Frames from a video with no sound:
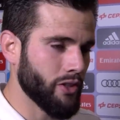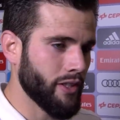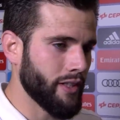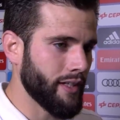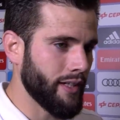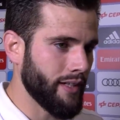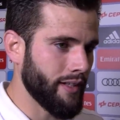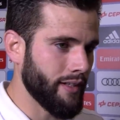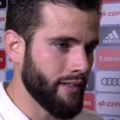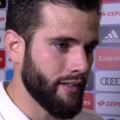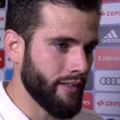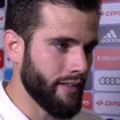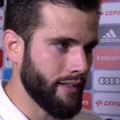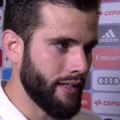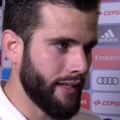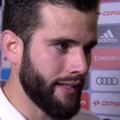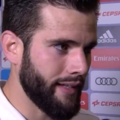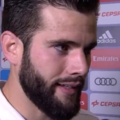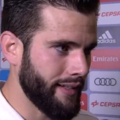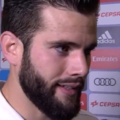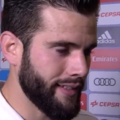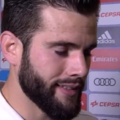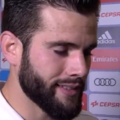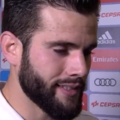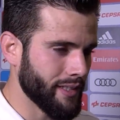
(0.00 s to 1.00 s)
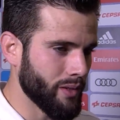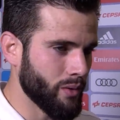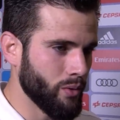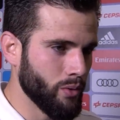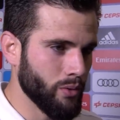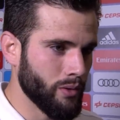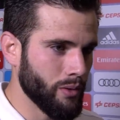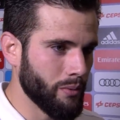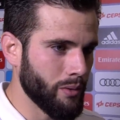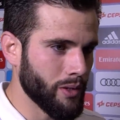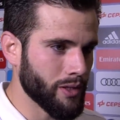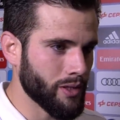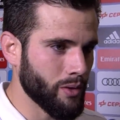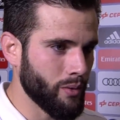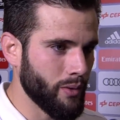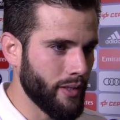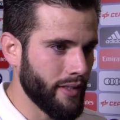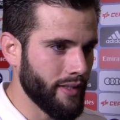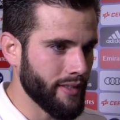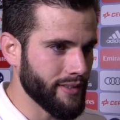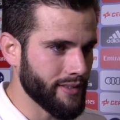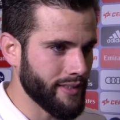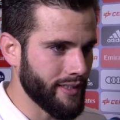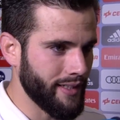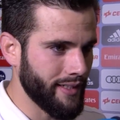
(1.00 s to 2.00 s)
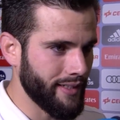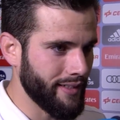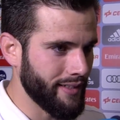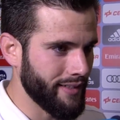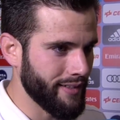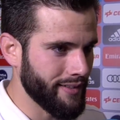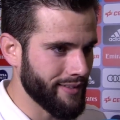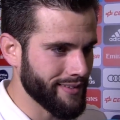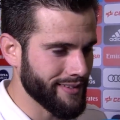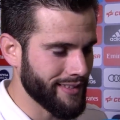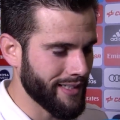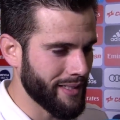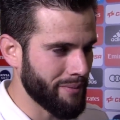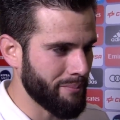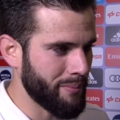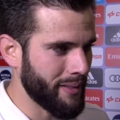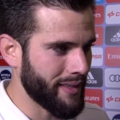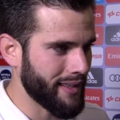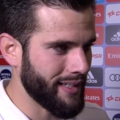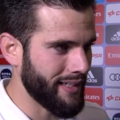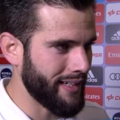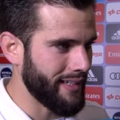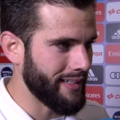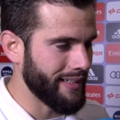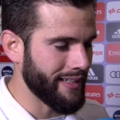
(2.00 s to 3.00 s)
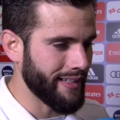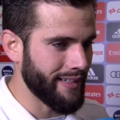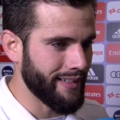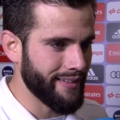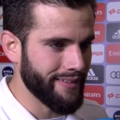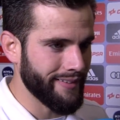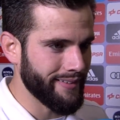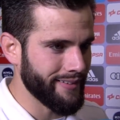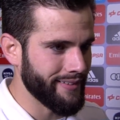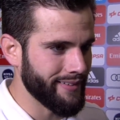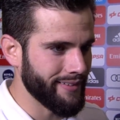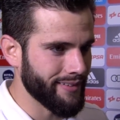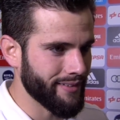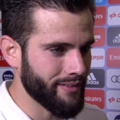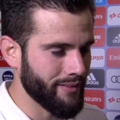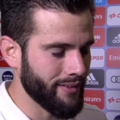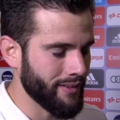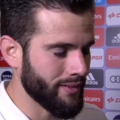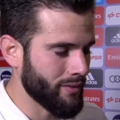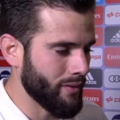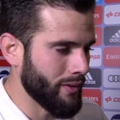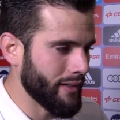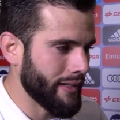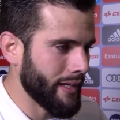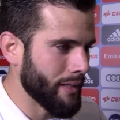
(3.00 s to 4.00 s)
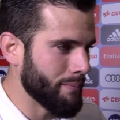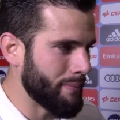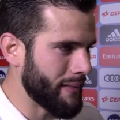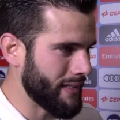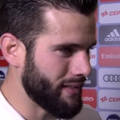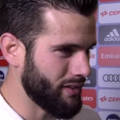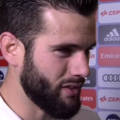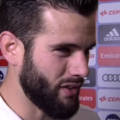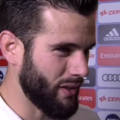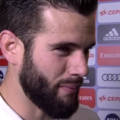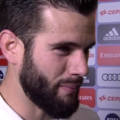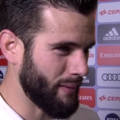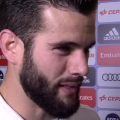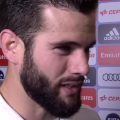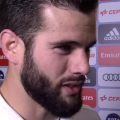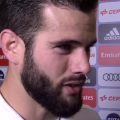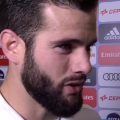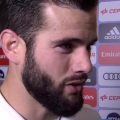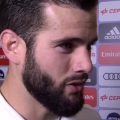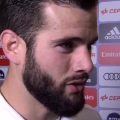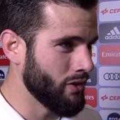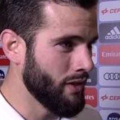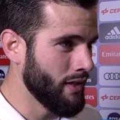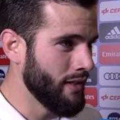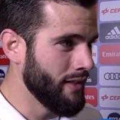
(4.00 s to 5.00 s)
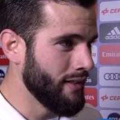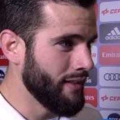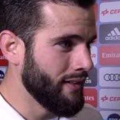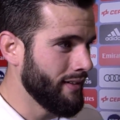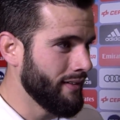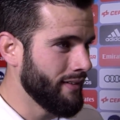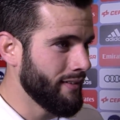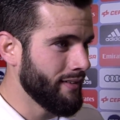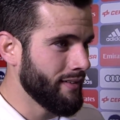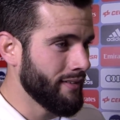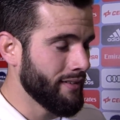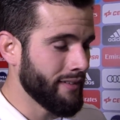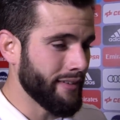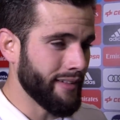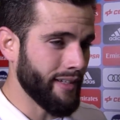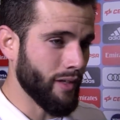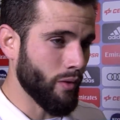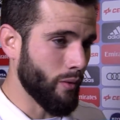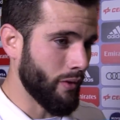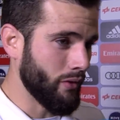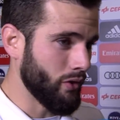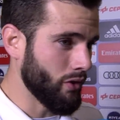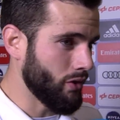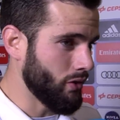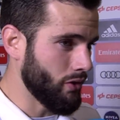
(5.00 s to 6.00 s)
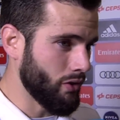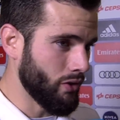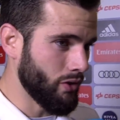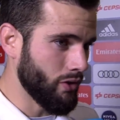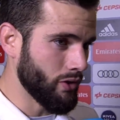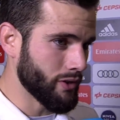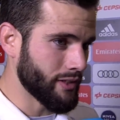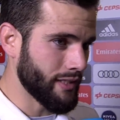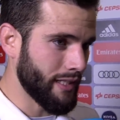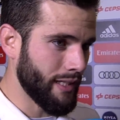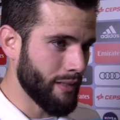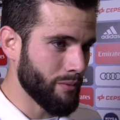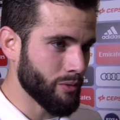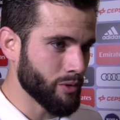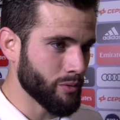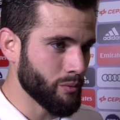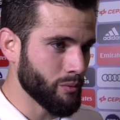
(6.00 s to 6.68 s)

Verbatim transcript: en, eh, en este club, te puedo asegurar desde, desde que empieza la liga, de cualquier partida hay presión ni cuando estábamos